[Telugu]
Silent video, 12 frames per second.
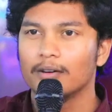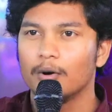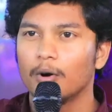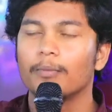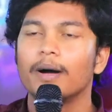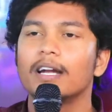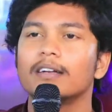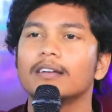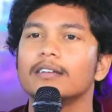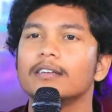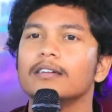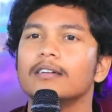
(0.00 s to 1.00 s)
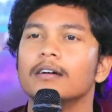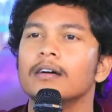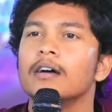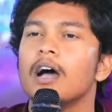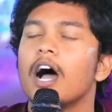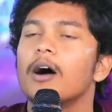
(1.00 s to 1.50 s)
ఒక మాట అండి
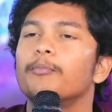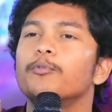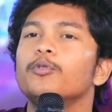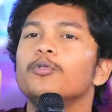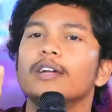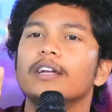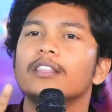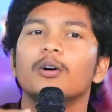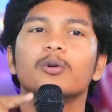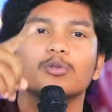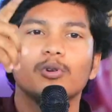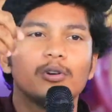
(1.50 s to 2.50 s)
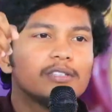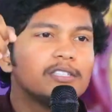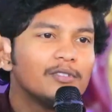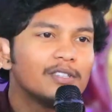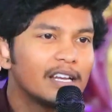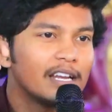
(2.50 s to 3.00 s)
ఆ పురుగు అనేది అవతల వాళ్ళ
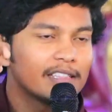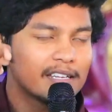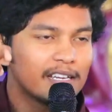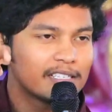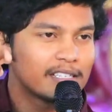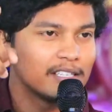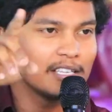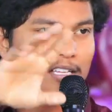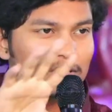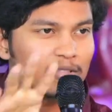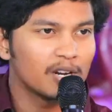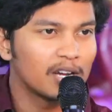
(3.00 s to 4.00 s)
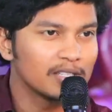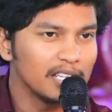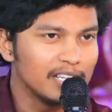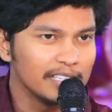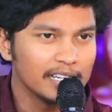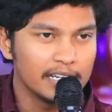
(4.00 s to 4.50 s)
జీవితాన్ని ఎంత నాశనం చేస్తుందో నాకు
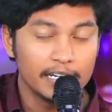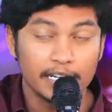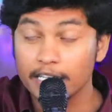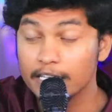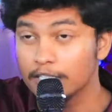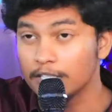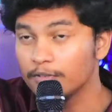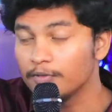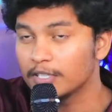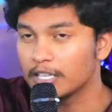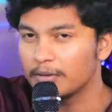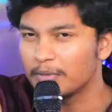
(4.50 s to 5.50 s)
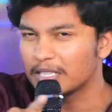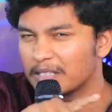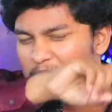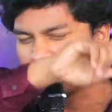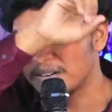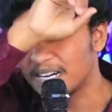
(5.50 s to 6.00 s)
తెలియదు కానీ నీ జీవితాన్ని మాత్రం
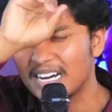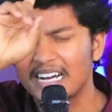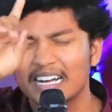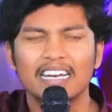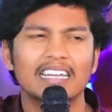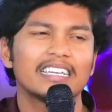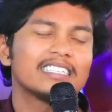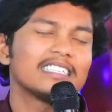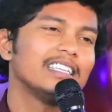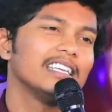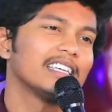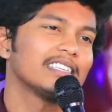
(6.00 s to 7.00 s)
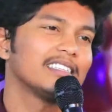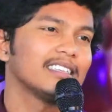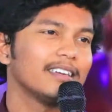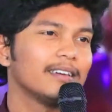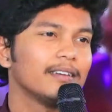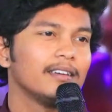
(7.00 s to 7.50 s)
బాగా నాశనం చేస్తుంది
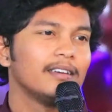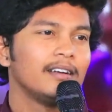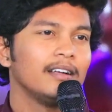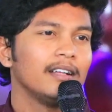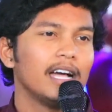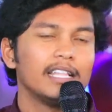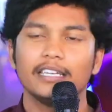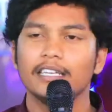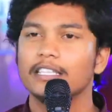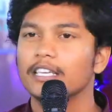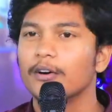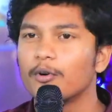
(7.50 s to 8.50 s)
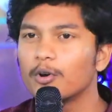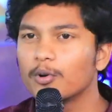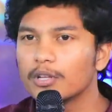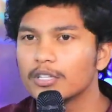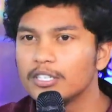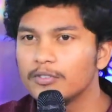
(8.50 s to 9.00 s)
అందుకే ఇది ఎవరు
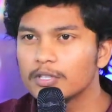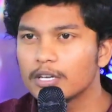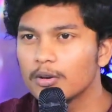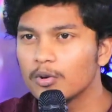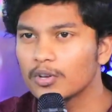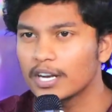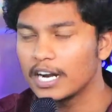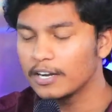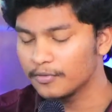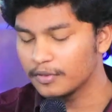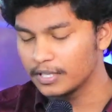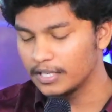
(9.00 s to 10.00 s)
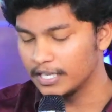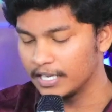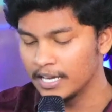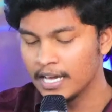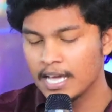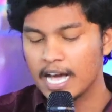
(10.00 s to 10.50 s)
కూడా జీవితాల్లోకి రానివ్వద్దండి
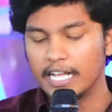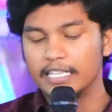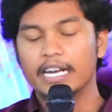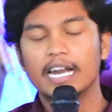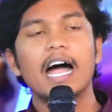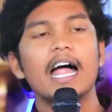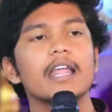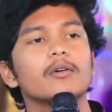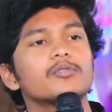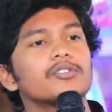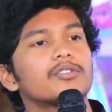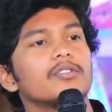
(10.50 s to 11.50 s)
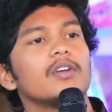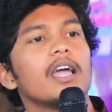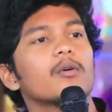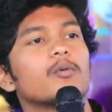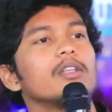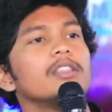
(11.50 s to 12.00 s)
అది రాన అవసరం
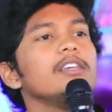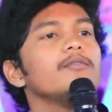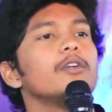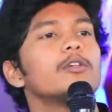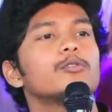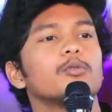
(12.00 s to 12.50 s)
లేకుండా దీవెళ్లతో